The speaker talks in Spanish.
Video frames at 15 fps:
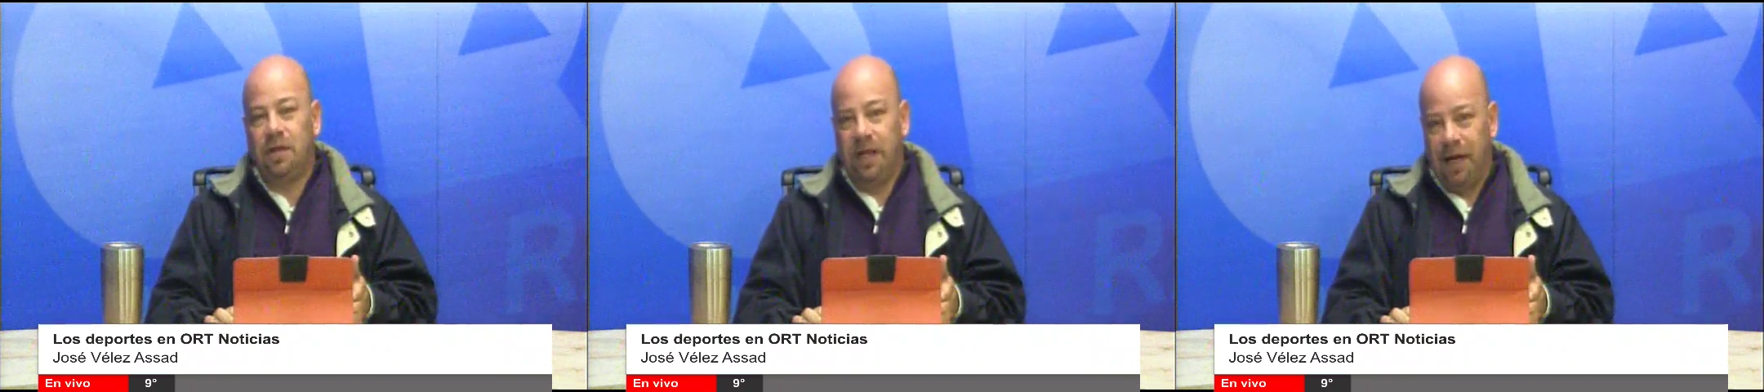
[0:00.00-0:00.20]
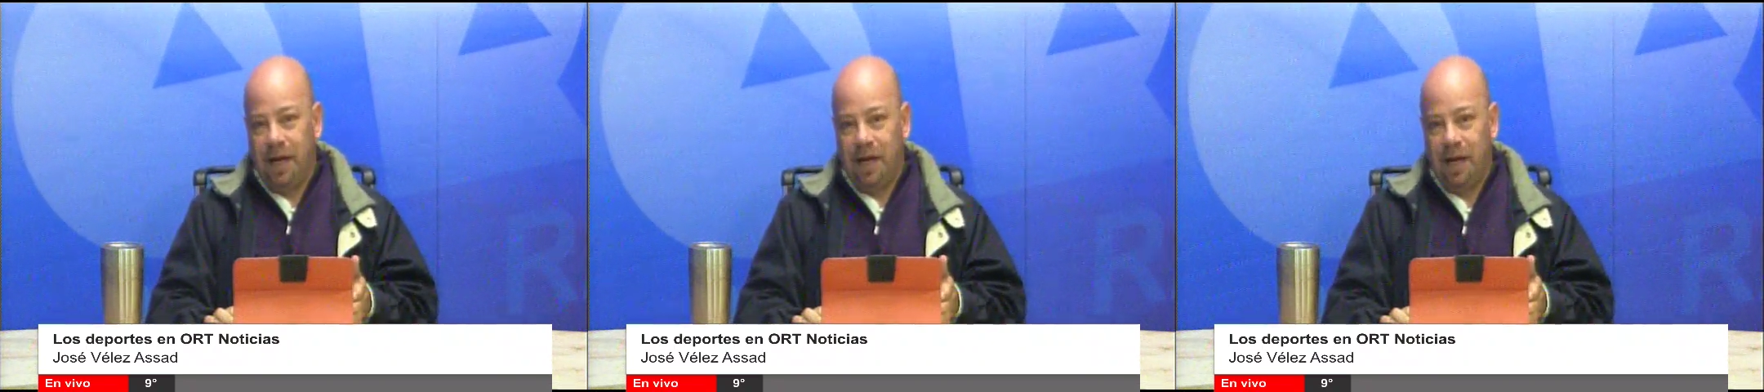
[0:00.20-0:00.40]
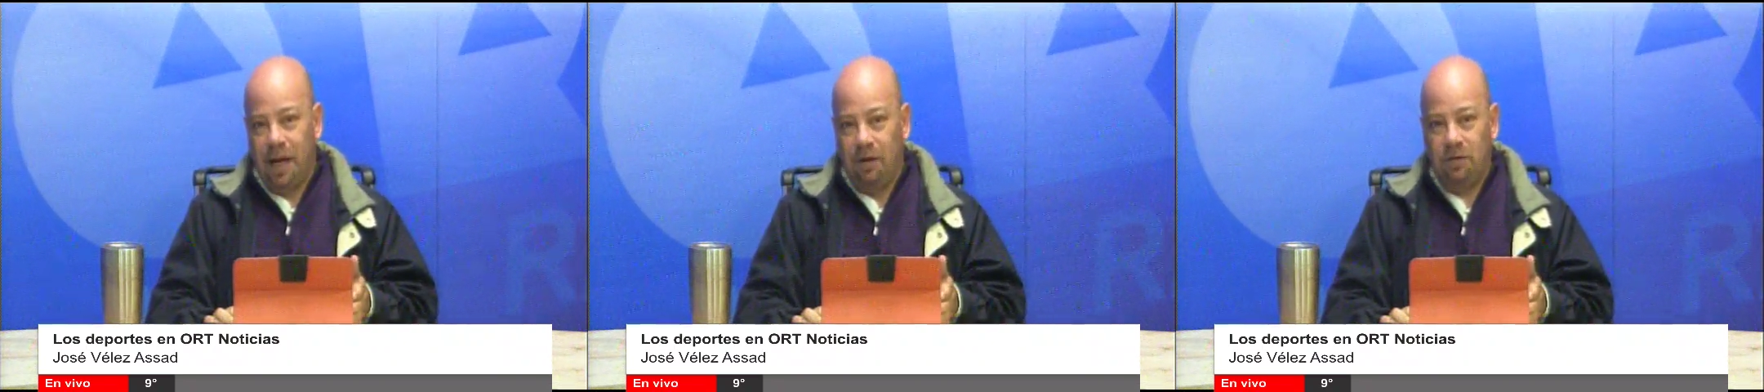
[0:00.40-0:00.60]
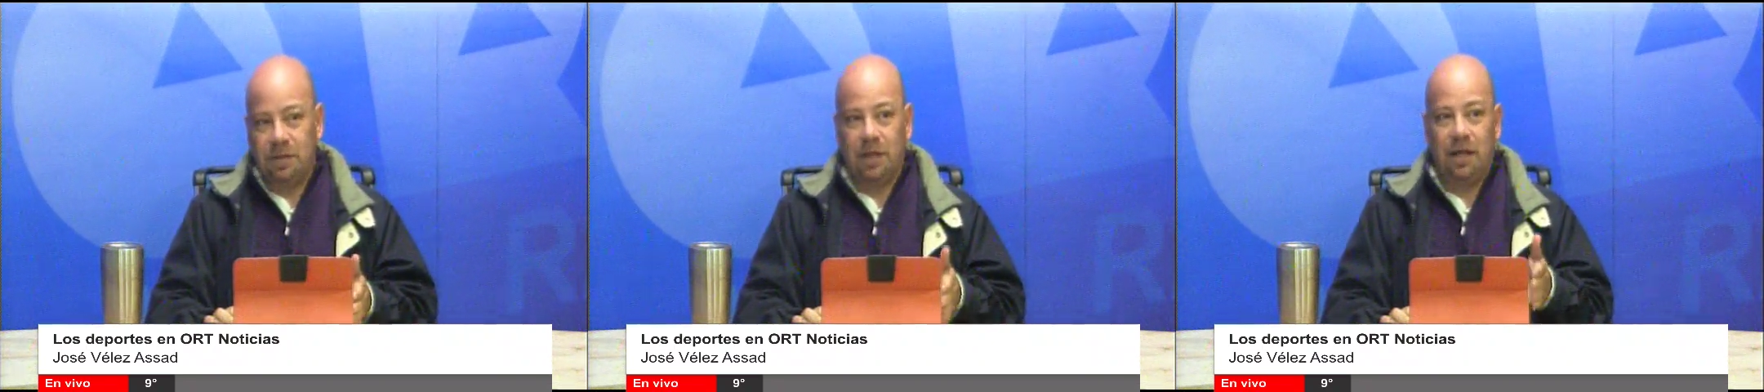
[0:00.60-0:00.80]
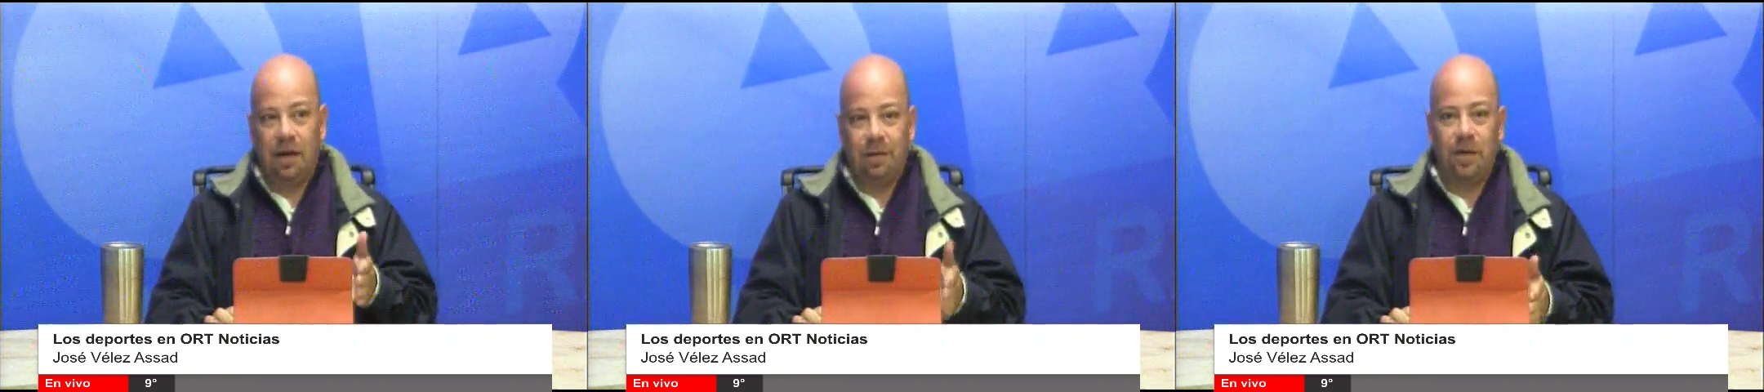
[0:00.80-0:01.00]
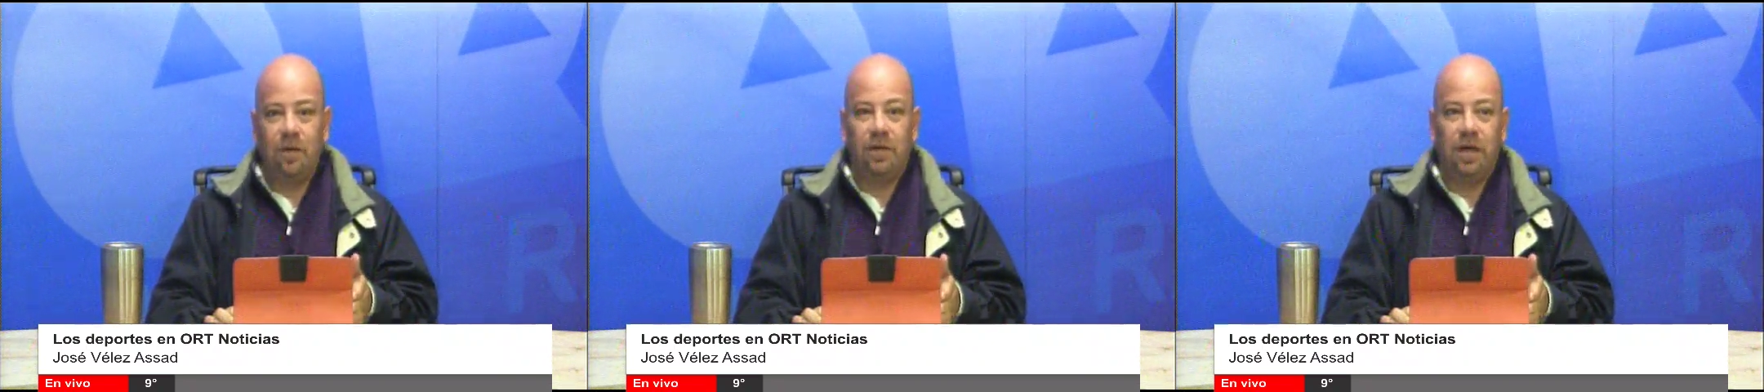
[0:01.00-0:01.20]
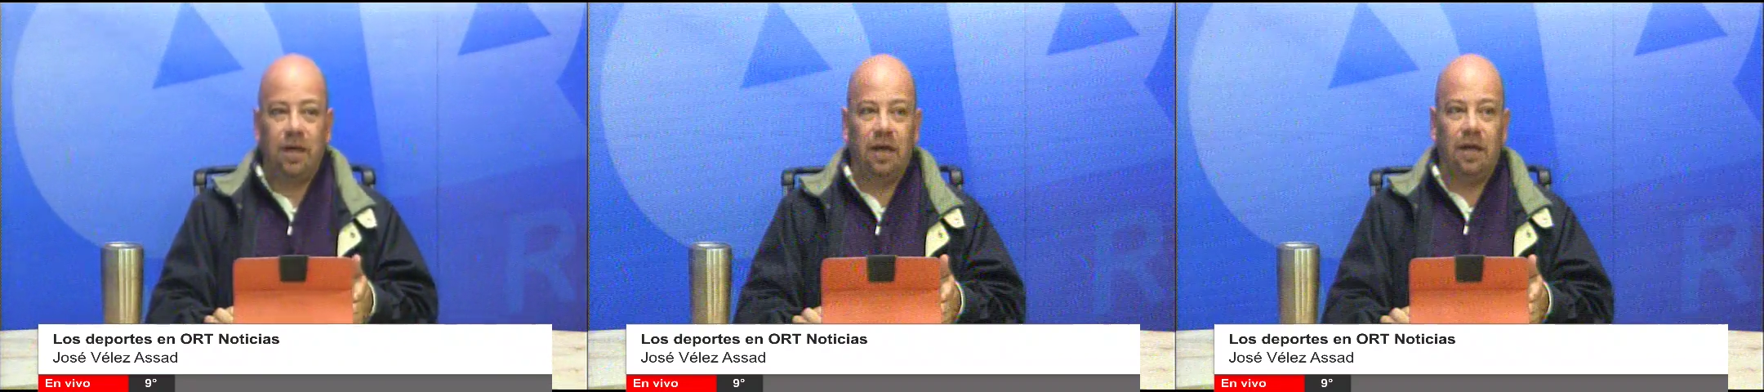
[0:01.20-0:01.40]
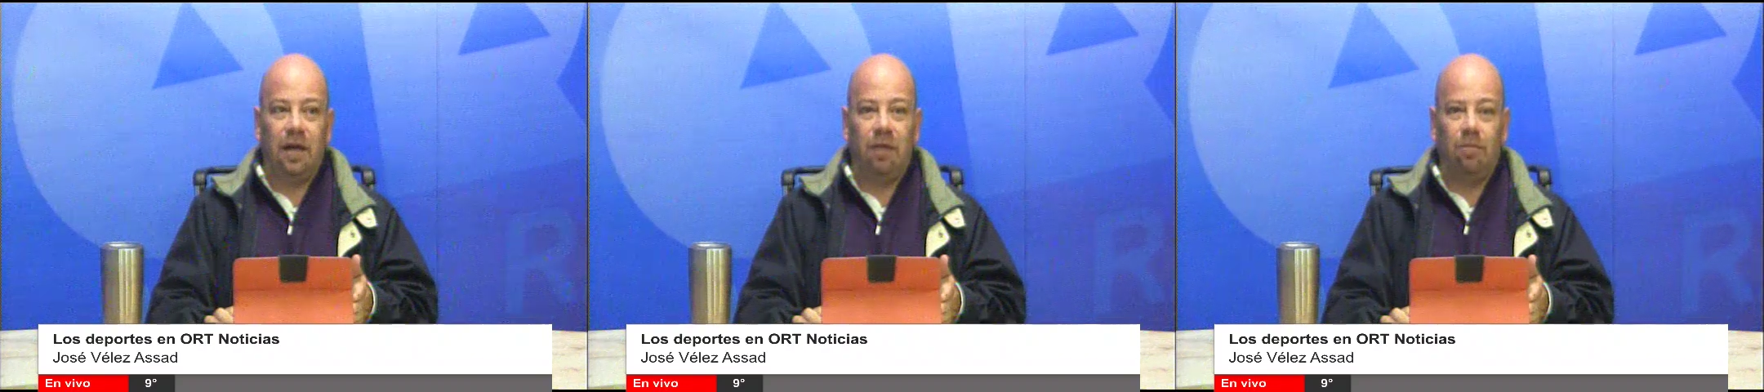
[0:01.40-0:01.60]
de la otra de la mano
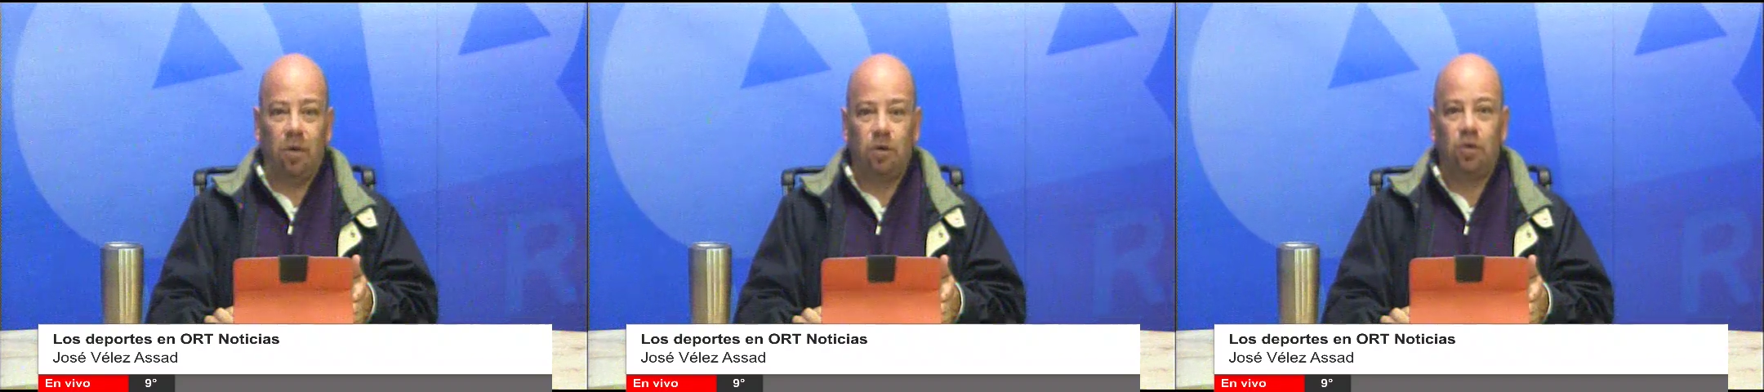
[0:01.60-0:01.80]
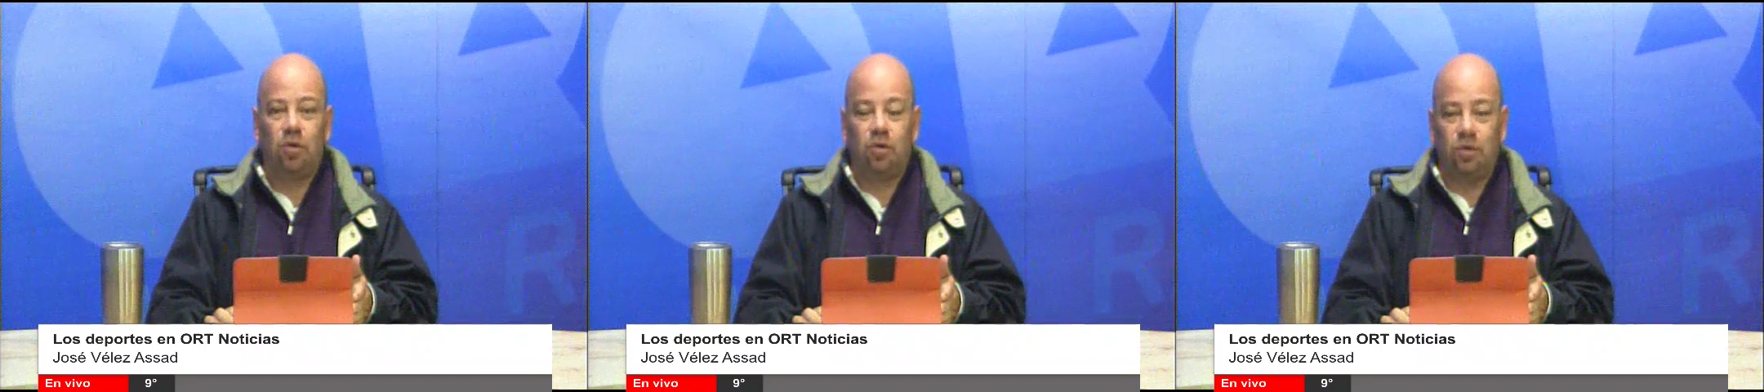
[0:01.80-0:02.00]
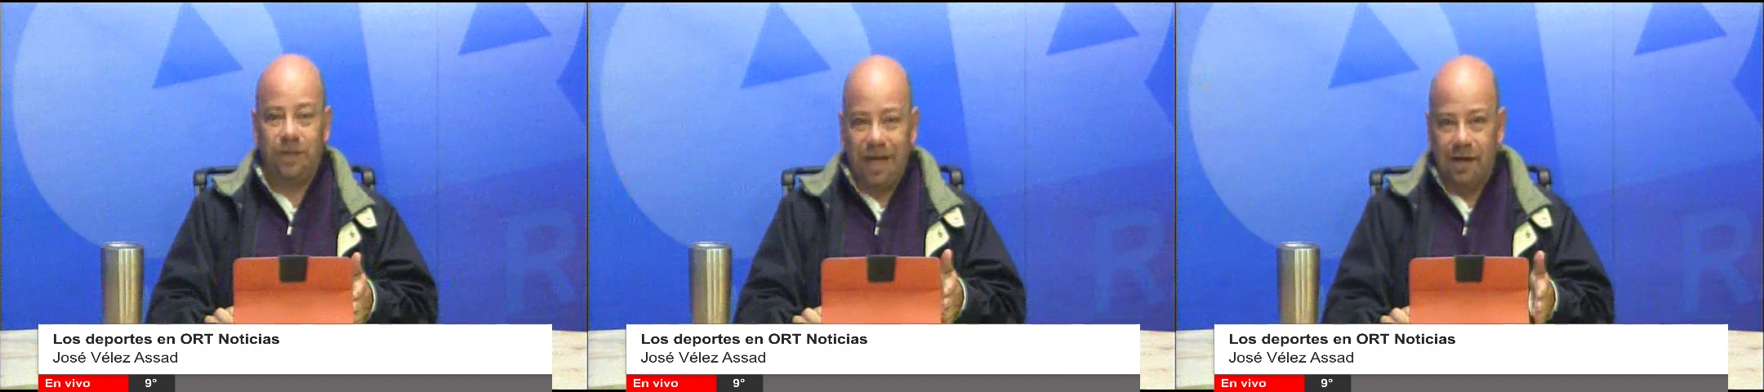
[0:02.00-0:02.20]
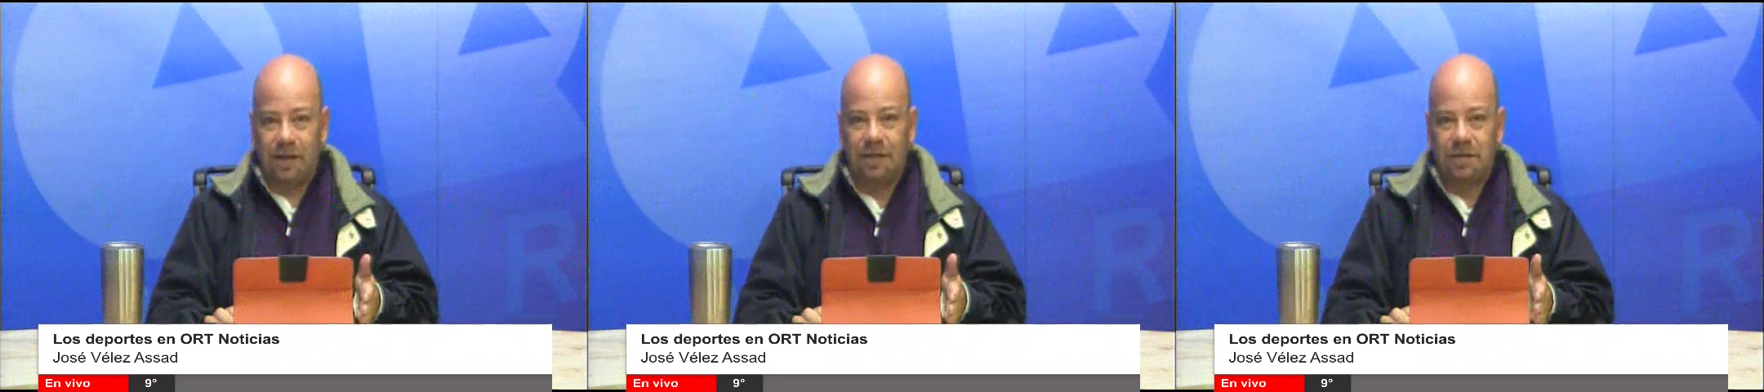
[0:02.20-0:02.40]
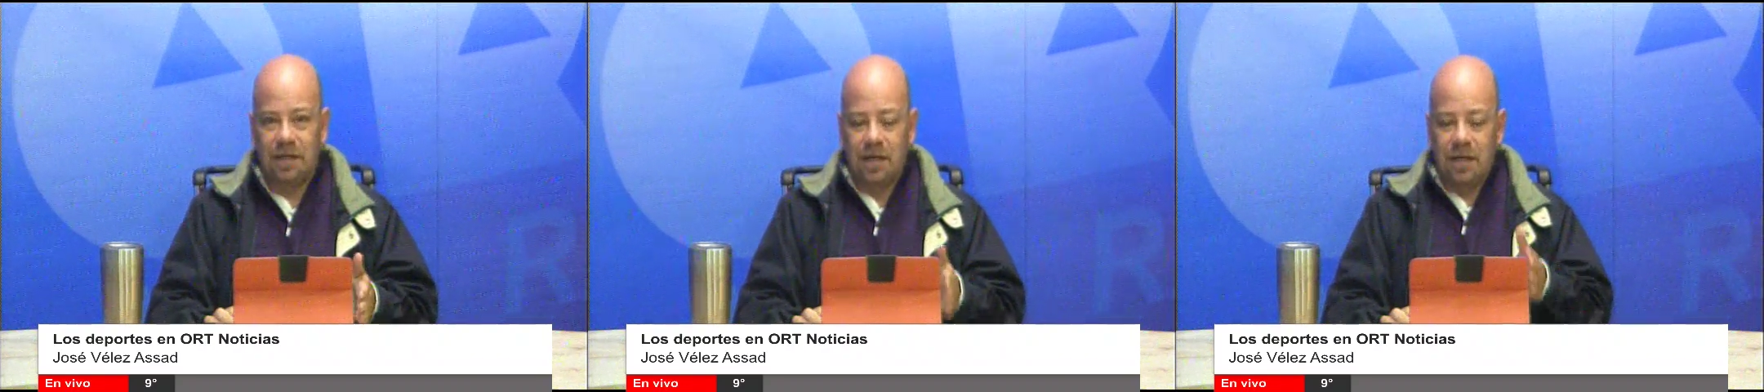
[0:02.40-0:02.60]
de El Potro Gutiérrez.